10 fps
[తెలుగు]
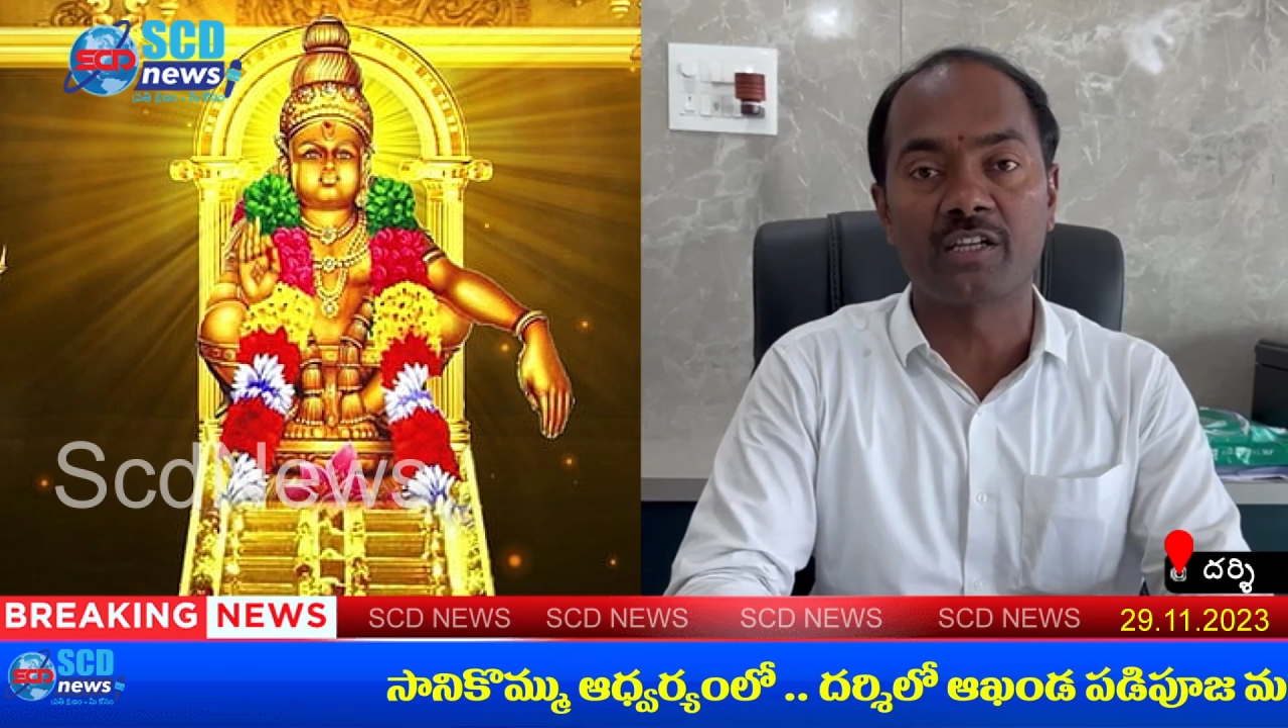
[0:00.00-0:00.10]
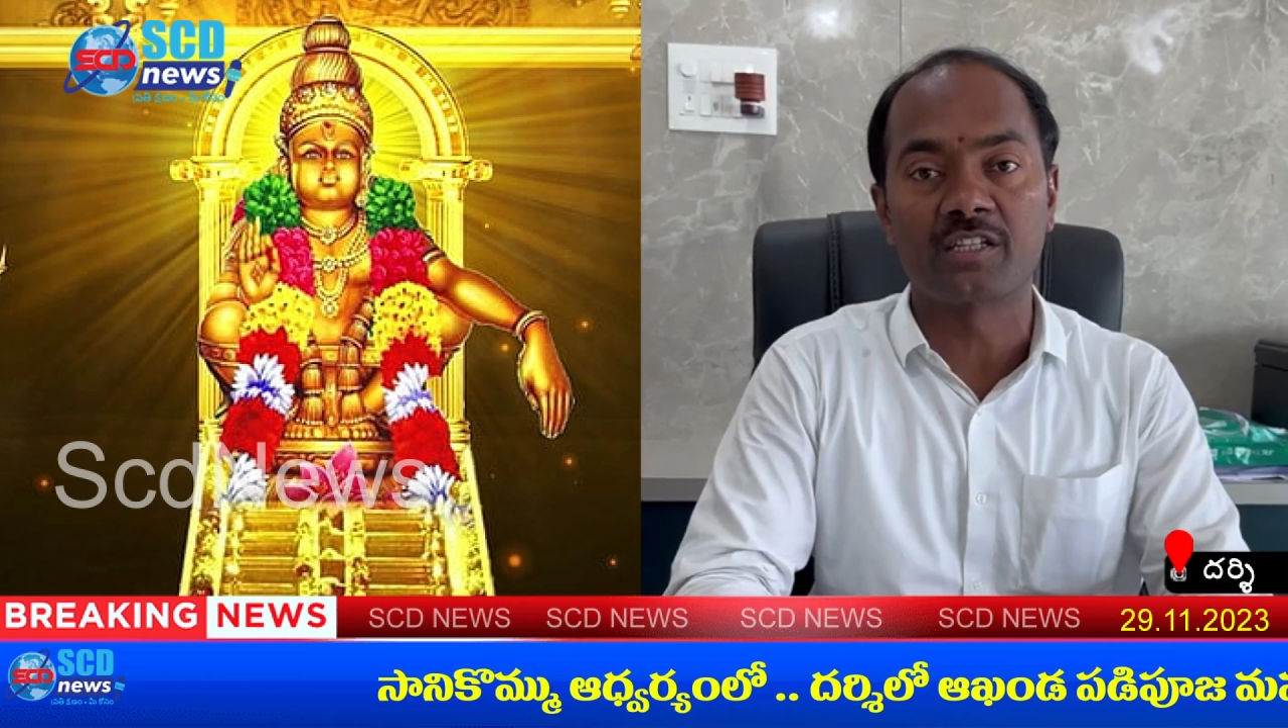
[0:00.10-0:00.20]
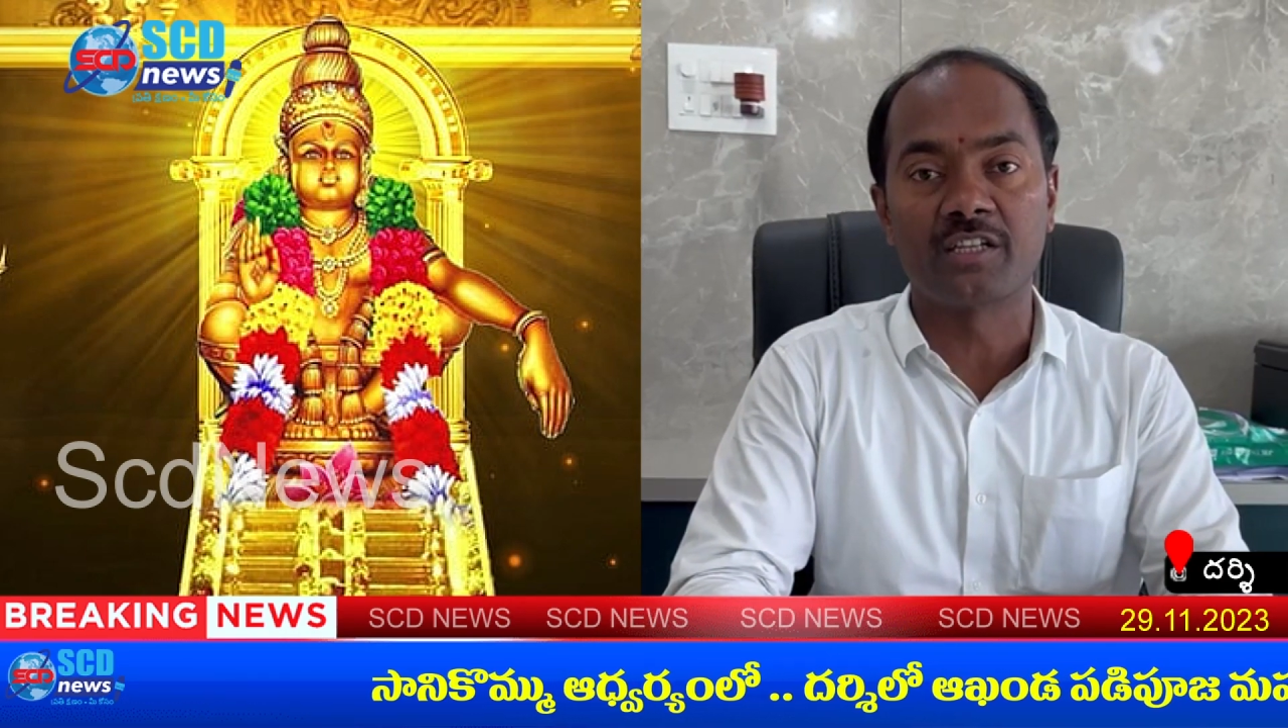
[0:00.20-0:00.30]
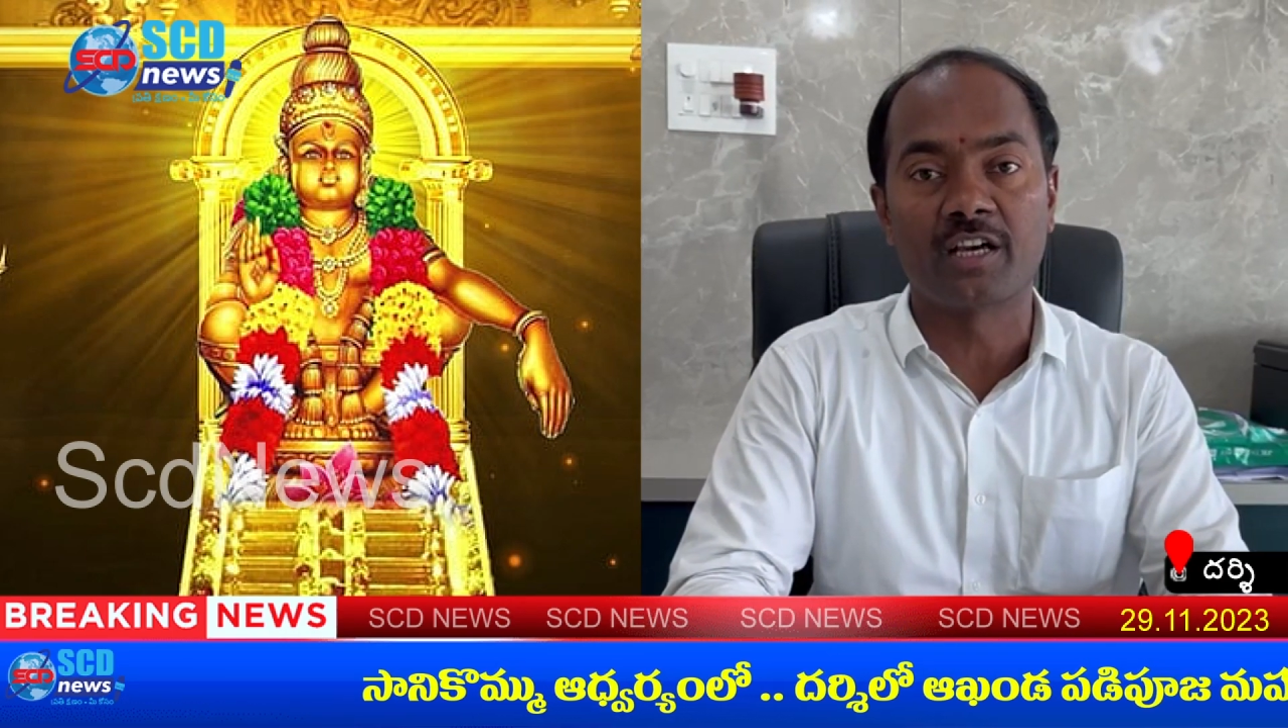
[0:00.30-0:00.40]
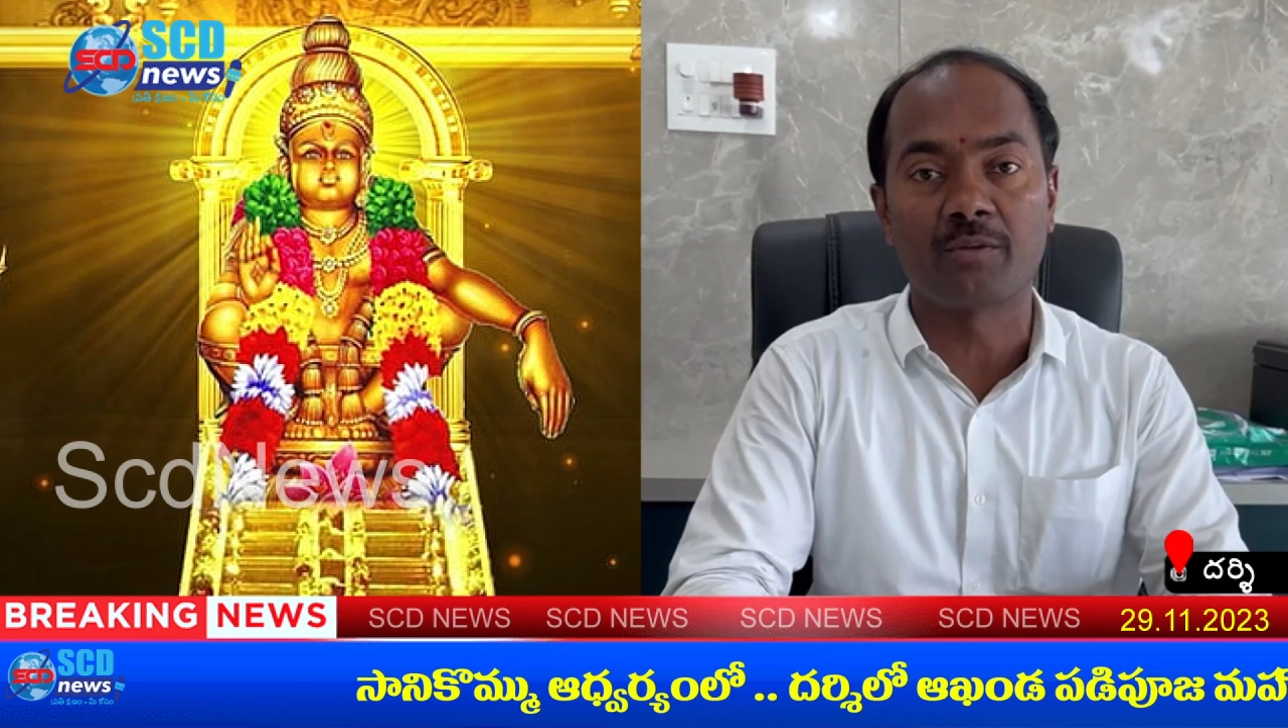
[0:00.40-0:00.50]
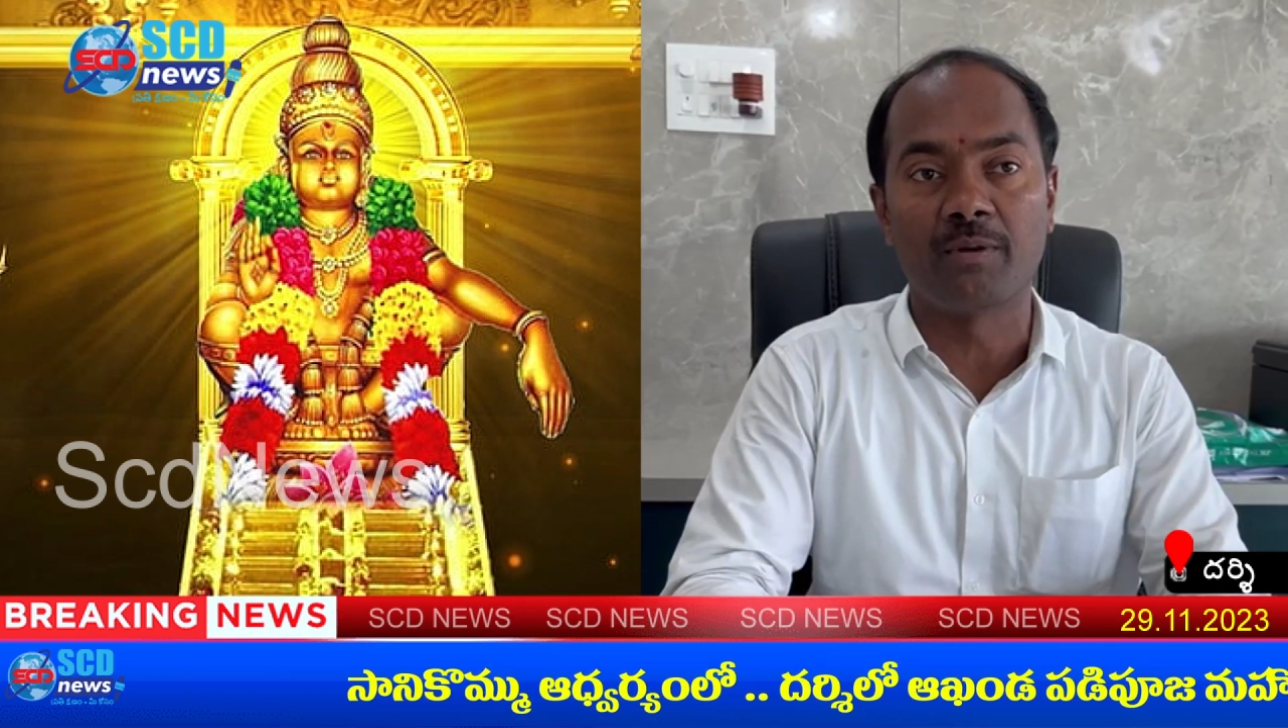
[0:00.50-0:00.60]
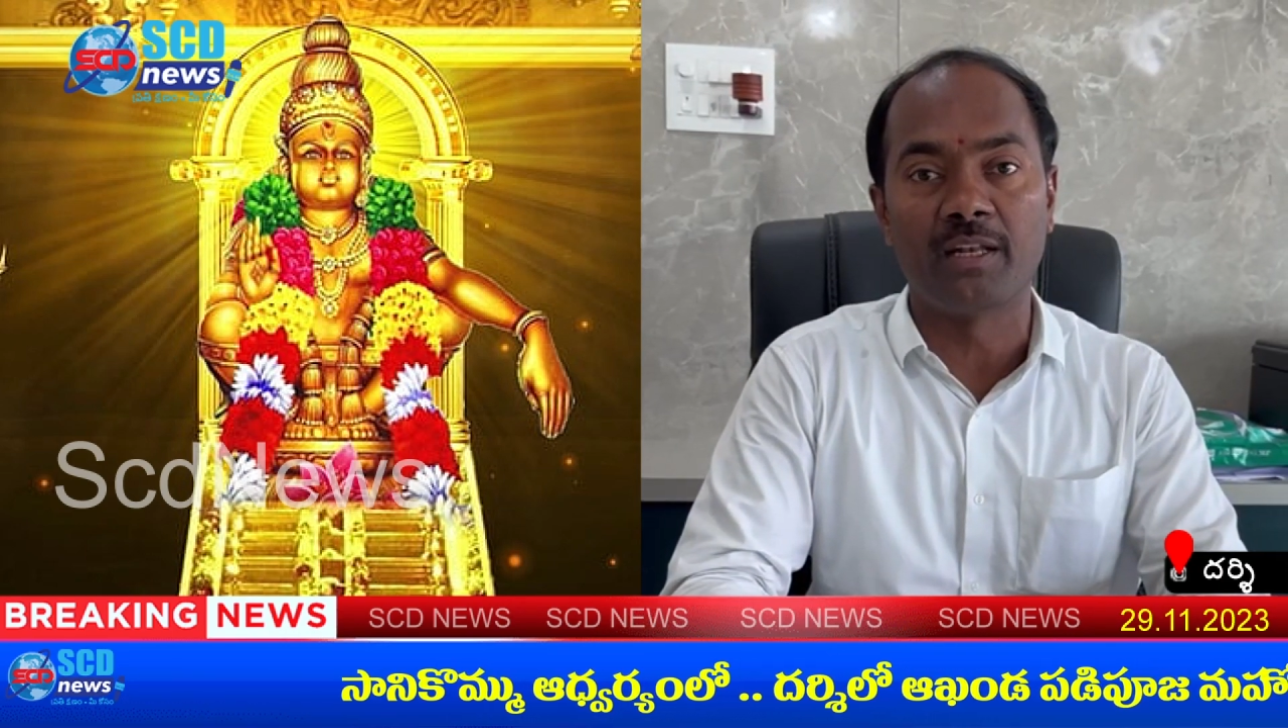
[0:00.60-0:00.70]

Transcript: ఎస్టీఆర్